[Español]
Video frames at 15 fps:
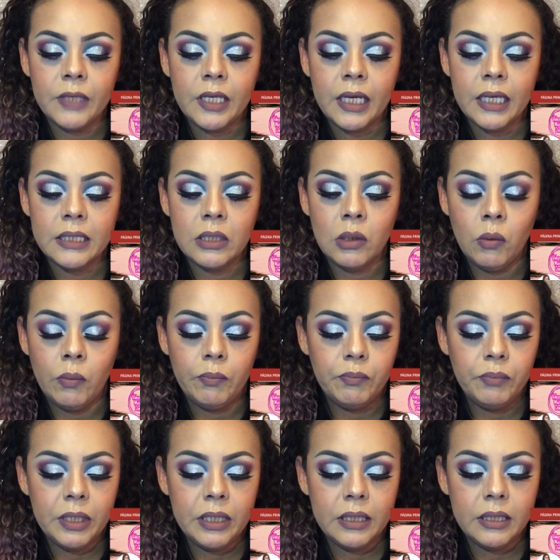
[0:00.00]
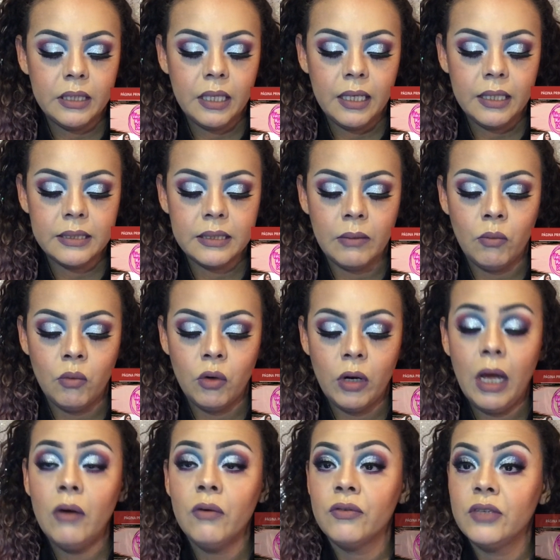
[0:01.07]
que es Lupita
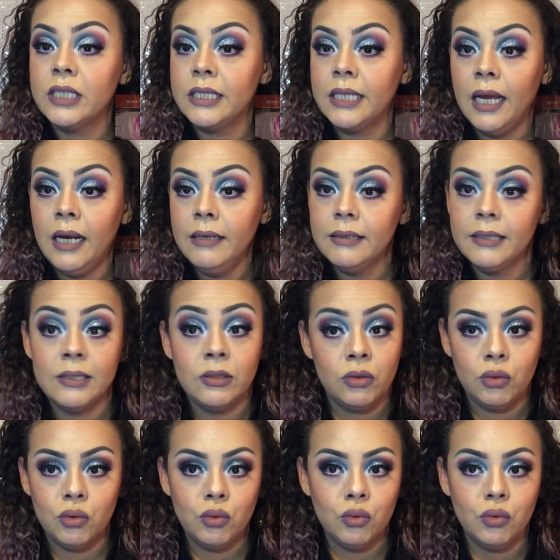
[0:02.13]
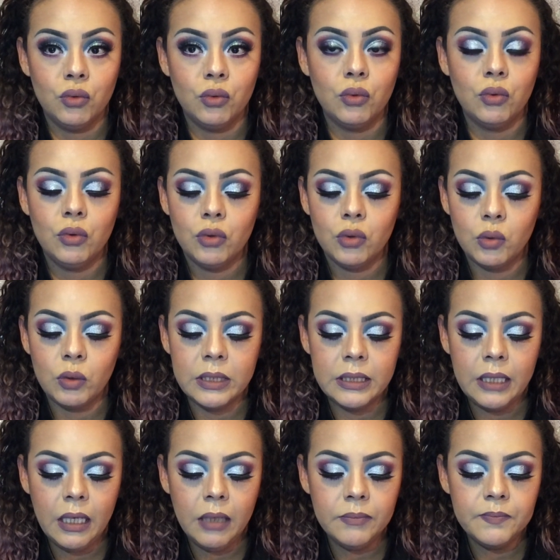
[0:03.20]
Zamora oficial, ese es su,
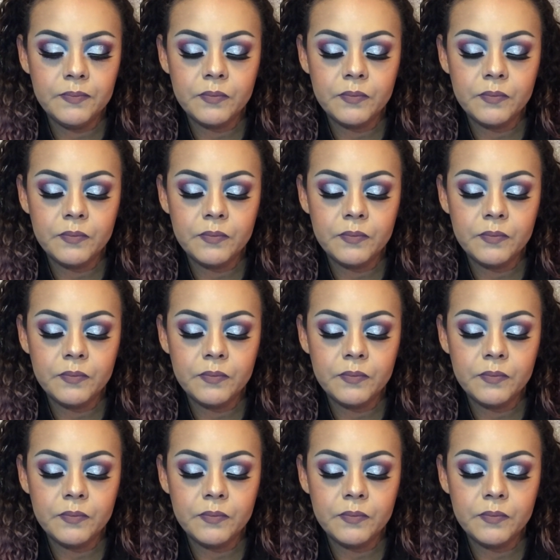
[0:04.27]
Instagram.